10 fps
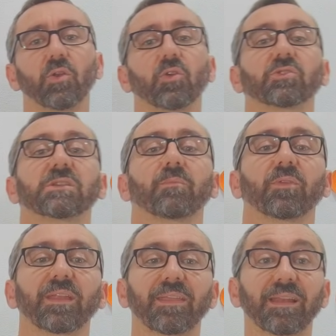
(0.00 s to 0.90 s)
No se
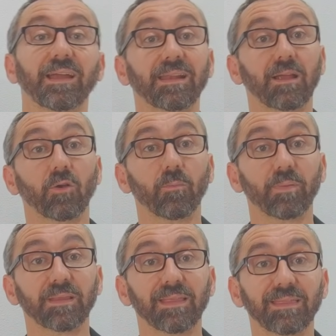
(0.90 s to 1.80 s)
podrá delegar la
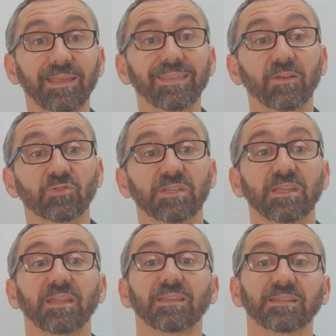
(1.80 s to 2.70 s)
competencia de los
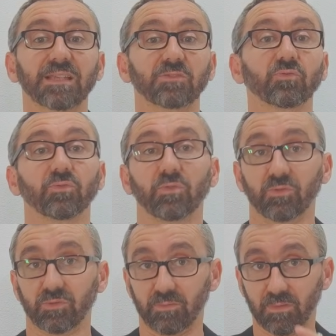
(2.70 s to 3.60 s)
siguientes
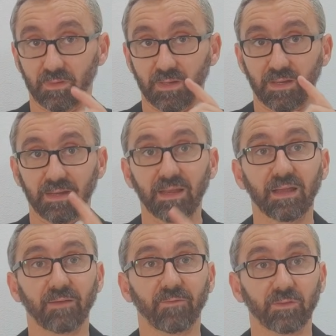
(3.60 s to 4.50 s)
asuntos.
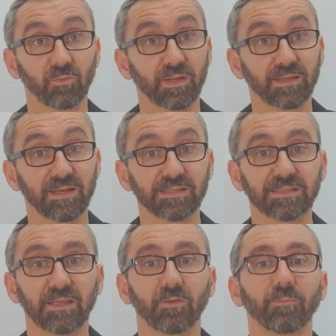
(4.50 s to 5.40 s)
Las jefaturas del
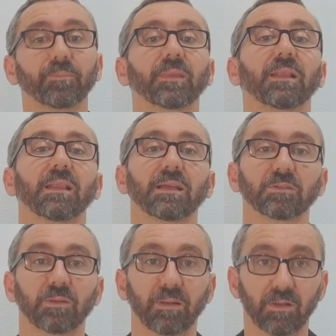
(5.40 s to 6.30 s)
Estado,
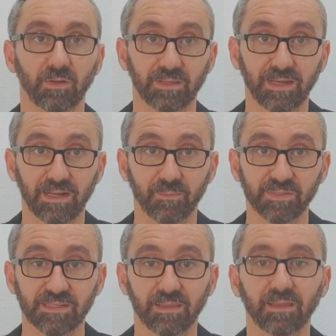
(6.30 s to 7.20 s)
las, lo que tengan la
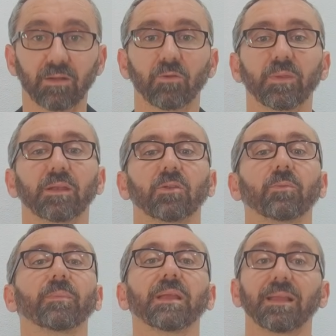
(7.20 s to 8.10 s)
presidencia del
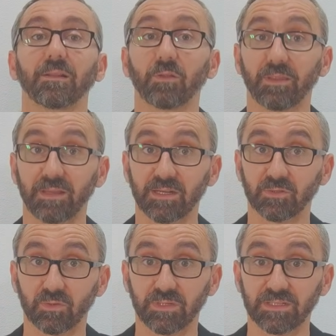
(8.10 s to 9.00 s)
gobierno, las de
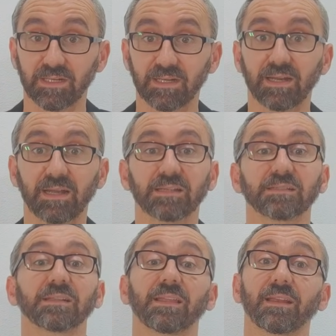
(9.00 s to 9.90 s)
las Cortes
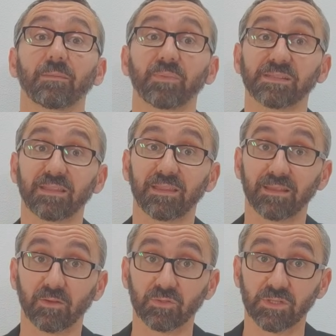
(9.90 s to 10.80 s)
Generales, la de las
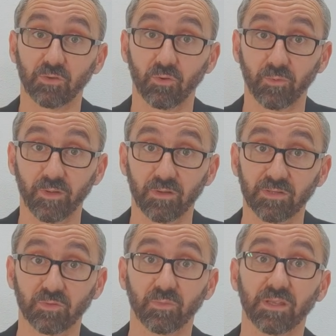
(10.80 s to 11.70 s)
presidencias del Consejo de Gobierno
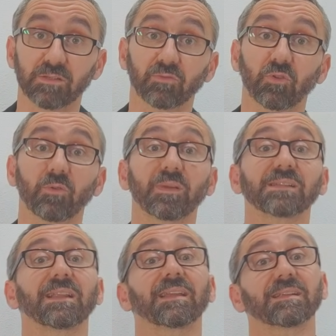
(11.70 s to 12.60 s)
de las comunidades
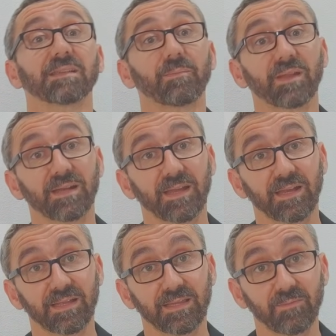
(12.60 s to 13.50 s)
autónomas, las asambleas
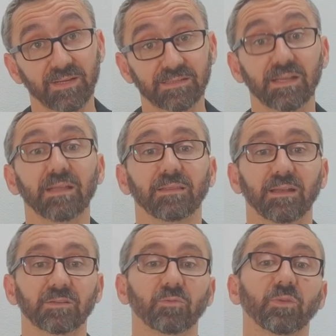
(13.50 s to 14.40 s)
legislativas
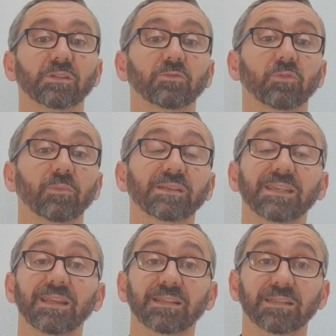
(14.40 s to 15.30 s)
de las comunidades
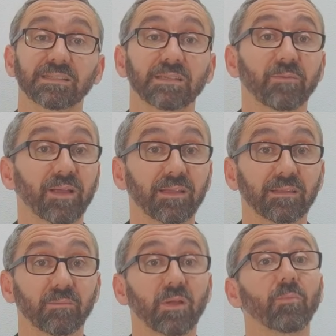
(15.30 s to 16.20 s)
autónomas y las que así venga
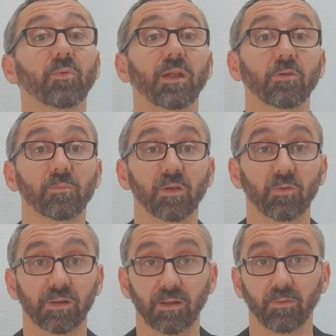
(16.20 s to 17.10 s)
determinado por una norma
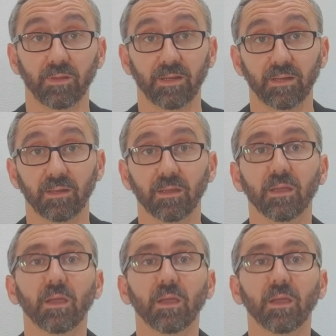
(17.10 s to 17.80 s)
con rango de ley.